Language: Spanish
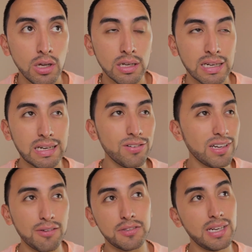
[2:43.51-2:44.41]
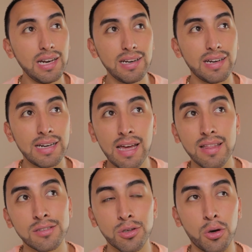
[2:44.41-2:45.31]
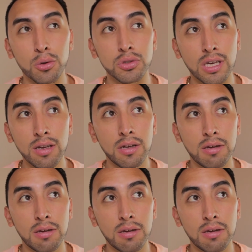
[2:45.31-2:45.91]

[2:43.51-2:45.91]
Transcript: que creo que al final nada de eso lo usé,